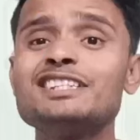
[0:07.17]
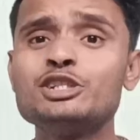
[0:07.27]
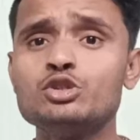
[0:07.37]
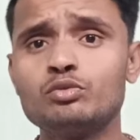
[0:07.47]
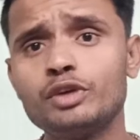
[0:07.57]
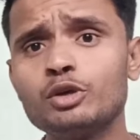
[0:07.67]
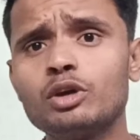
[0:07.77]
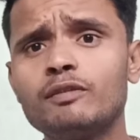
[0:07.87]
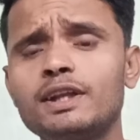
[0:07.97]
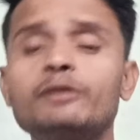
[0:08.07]
आज की जो वीडियो
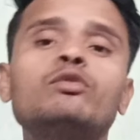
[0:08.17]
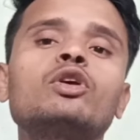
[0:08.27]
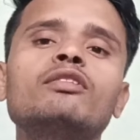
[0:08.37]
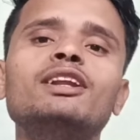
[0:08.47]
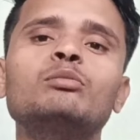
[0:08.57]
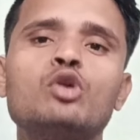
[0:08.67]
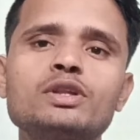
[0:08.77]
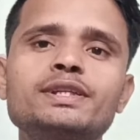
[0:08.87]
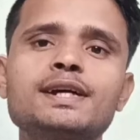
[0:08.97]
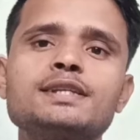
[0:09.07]
होने वाली है वो होने वाली है
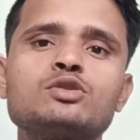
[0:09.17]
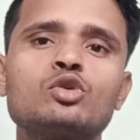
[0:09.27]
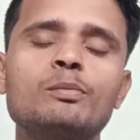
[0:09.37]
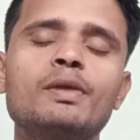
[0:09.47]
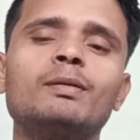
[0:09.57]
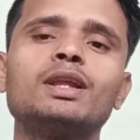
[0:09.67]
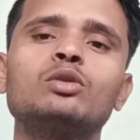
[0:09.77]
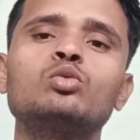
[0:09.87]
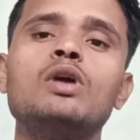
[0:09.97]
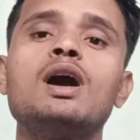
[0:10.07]
बहुत ही खास क्योंकि मैं बता
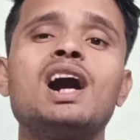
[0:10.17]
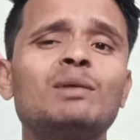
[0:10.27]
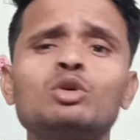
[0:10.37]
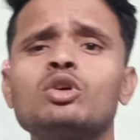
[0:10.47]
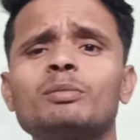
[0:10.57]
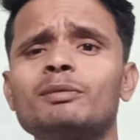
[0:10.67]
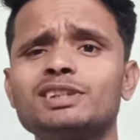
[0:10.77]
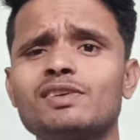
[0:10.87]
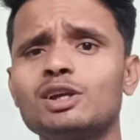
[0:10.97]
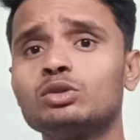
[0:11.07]
दूं आप लोगों के मन में
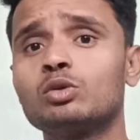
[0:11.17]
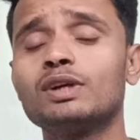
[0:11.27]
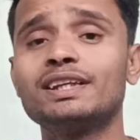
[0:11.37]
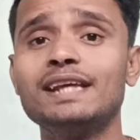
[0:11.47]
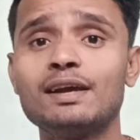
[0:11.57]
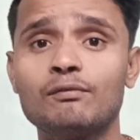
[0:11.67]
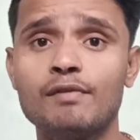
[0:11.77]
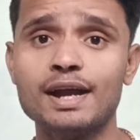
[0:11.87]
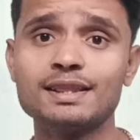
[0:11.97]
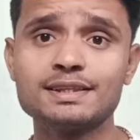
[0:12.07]
सवाल होता होगा कि यार
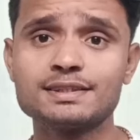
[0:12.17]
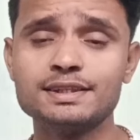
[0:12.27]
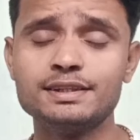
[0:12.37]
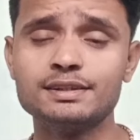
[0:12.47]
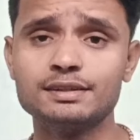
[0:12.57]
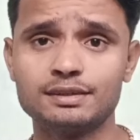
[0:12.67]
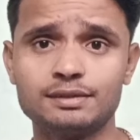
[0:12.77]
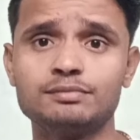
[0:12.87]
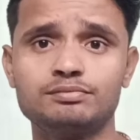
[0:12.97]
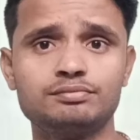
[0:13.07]
वायरलेस
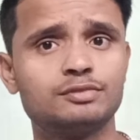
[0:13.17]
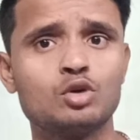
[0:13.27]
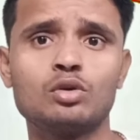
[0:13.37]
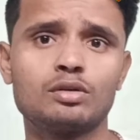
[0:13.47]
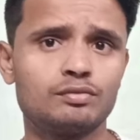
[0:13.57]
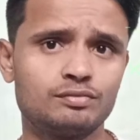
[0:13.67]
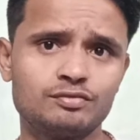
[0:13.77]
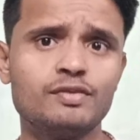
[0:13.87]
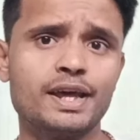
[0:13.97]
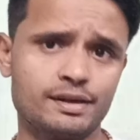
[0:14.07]
और
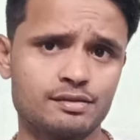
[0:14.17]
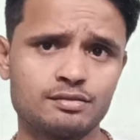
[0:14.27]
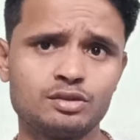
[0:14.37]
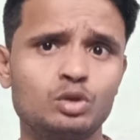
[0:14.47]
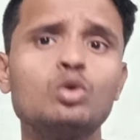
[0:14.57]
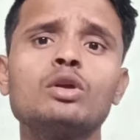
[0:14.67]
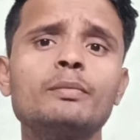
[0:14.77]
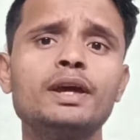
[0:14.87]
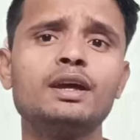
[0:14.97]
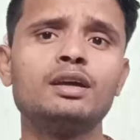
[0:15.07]
वायर दोनों
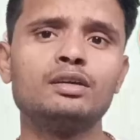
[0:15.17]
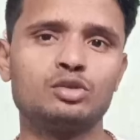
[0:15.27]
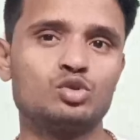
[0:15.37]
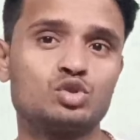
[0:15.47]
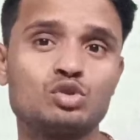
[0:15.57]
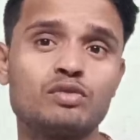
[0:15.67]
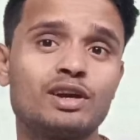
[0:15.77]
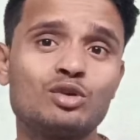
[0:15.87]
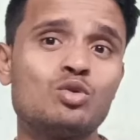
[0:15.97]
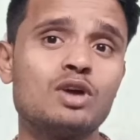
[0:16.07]
में कुछ तो
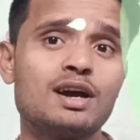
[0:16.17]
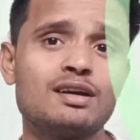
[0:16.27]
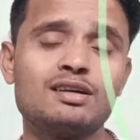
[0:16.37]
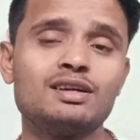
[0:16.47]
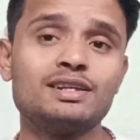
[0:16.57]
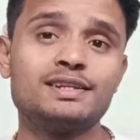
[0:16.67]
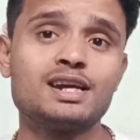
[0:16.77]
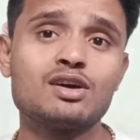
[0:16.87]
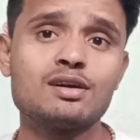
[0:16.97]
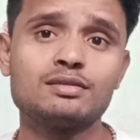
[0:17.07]
फ़र्क होगा
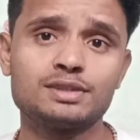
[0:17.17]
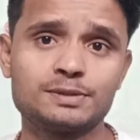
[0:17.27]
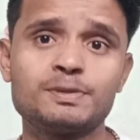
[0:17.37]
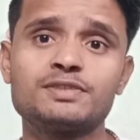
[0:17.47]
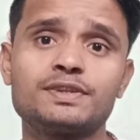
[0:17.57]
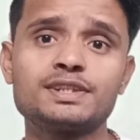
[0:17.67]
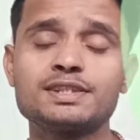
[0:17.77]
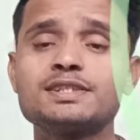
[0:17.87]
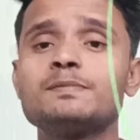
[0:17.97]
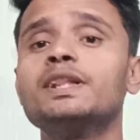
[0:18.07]
क्या
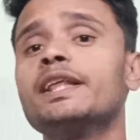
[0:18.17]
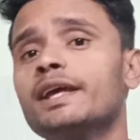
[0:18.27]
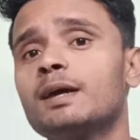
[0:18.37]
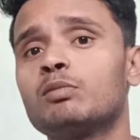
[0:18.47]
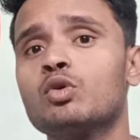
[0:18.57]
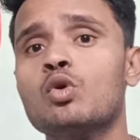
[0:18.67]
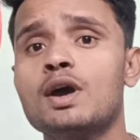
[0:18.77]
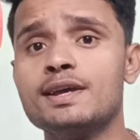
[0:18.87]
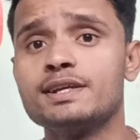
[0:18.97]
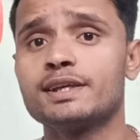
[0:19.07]
स्पेसिफिकेशंस मिलते हैं आपको
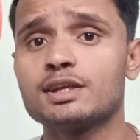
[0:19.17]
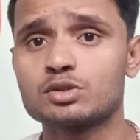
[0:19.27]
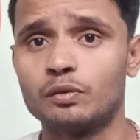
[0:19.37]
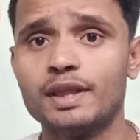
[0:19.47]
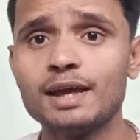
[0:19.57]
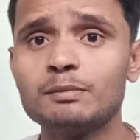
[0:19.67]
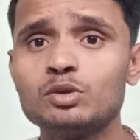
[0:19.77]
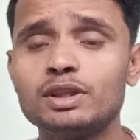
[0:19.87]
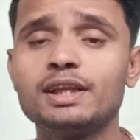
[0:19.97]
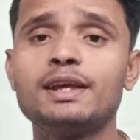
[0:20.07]
क्या सुविधाएं
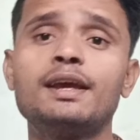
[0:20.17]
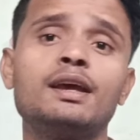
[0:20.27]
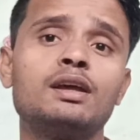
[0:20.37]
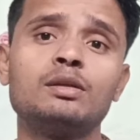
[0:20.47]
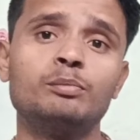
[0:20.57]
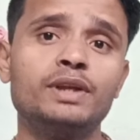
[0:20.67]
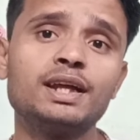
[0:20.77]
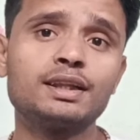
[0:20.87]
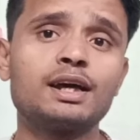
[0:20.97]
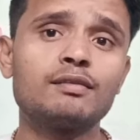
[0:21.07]
मिलती हैं
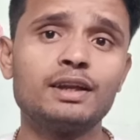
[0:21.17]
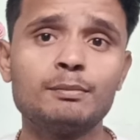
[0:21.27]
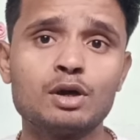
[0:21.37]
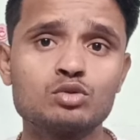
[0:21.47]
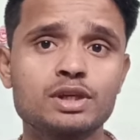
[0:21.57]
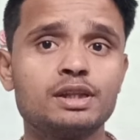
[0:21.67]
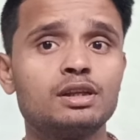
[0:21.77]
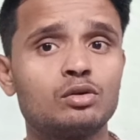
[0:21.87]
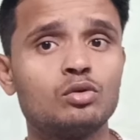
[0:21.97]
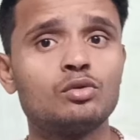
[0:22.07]
बिना तार वाले माउस के
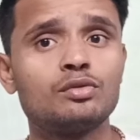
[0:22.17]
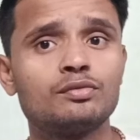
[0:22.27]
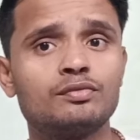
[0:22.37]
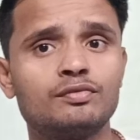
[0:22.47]
अंदर और